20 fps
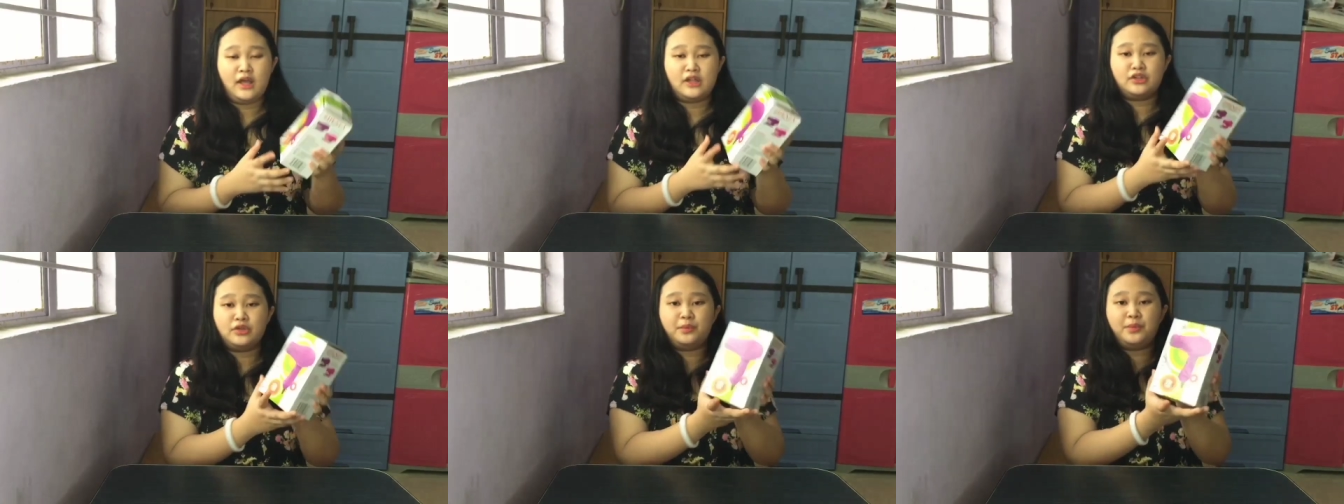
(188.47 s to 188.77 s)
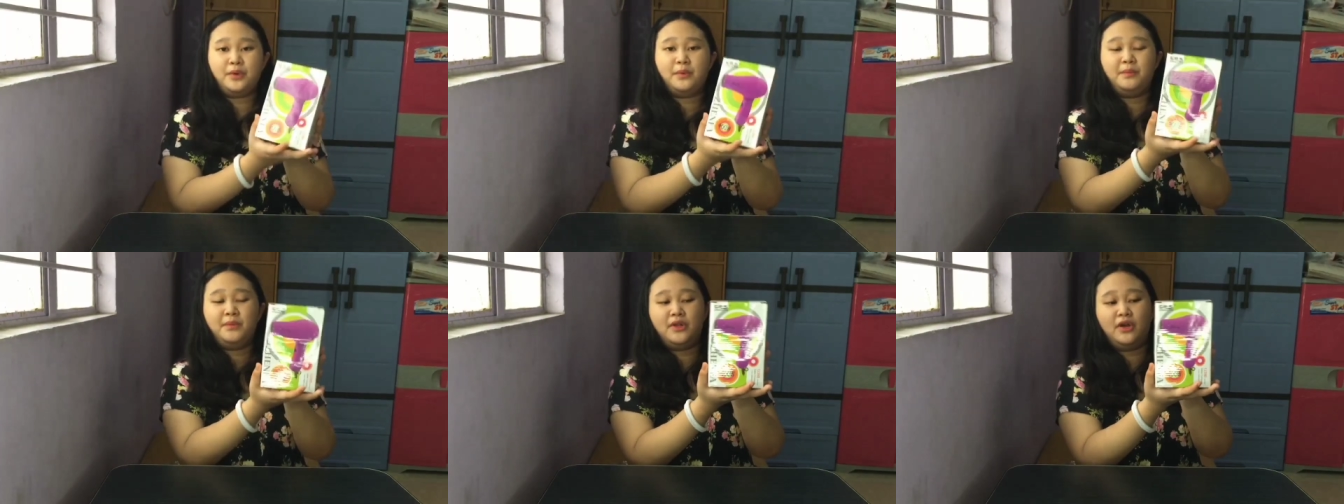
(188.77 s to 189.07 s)
Ito
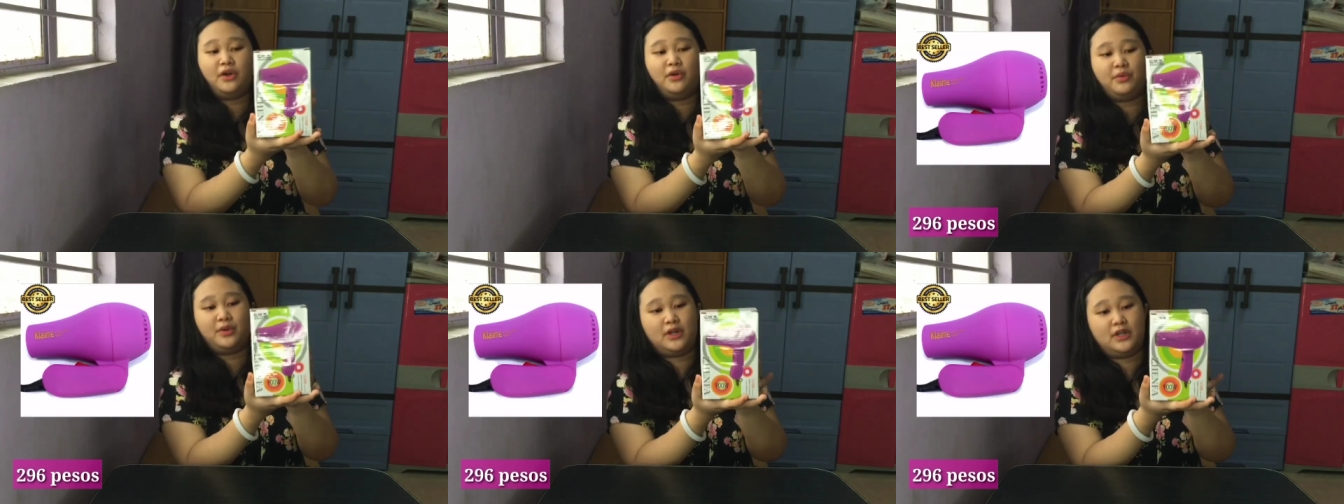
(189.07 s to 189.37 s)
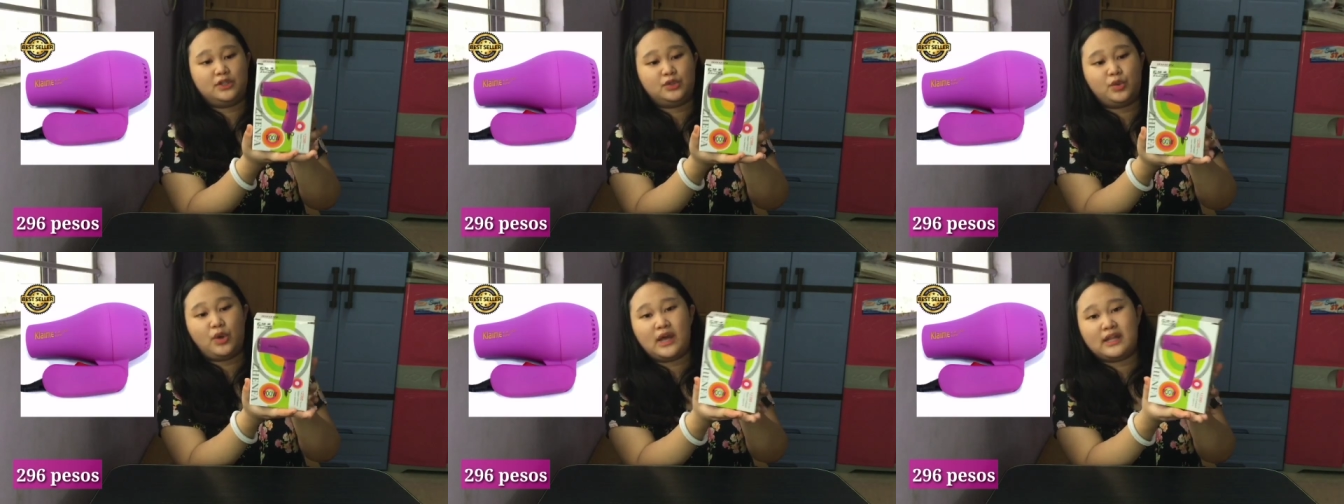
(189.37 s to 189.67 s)
po,
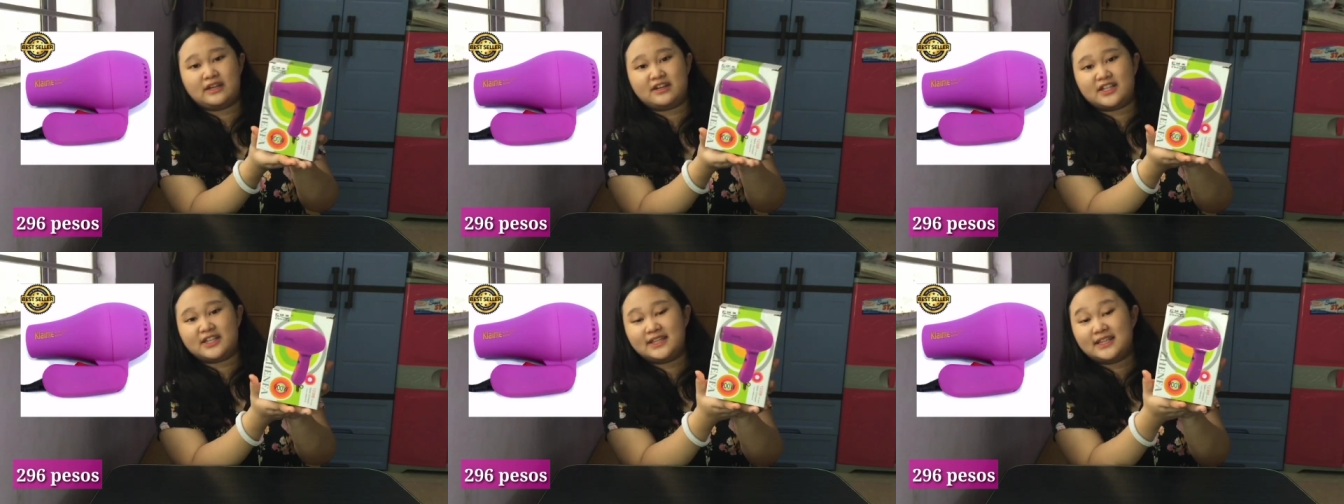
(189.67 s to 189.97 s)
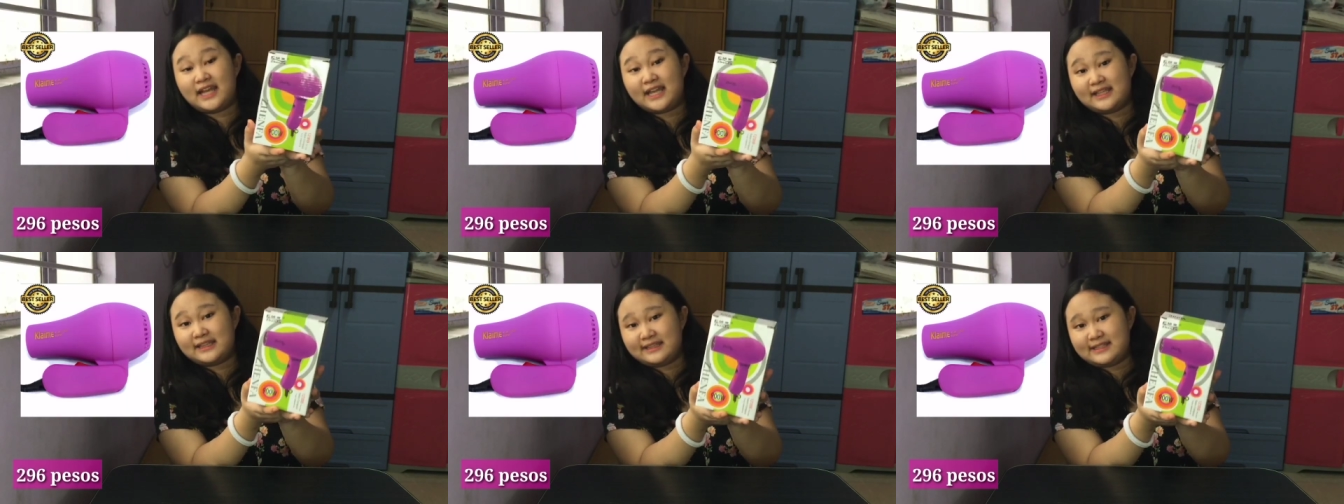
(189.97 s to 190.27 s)
blower,
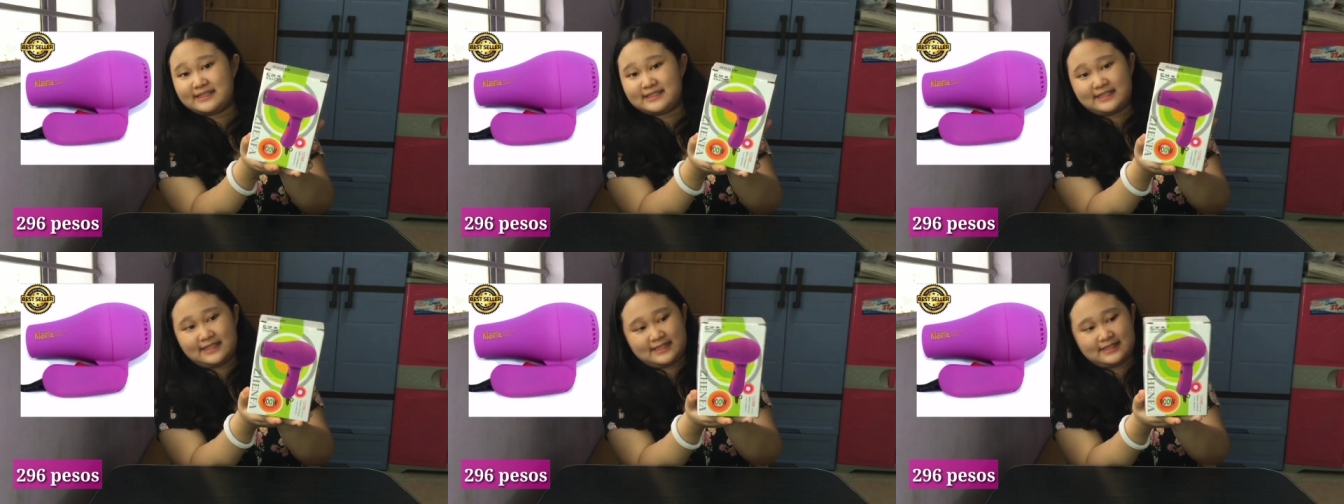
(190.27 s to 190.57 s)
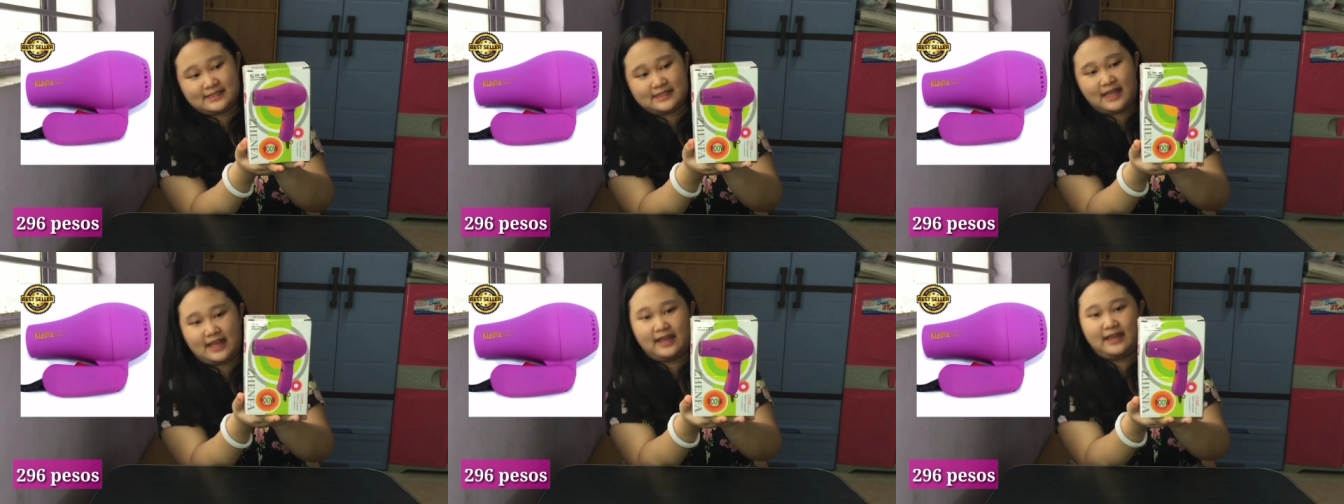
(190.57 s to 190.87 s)
296.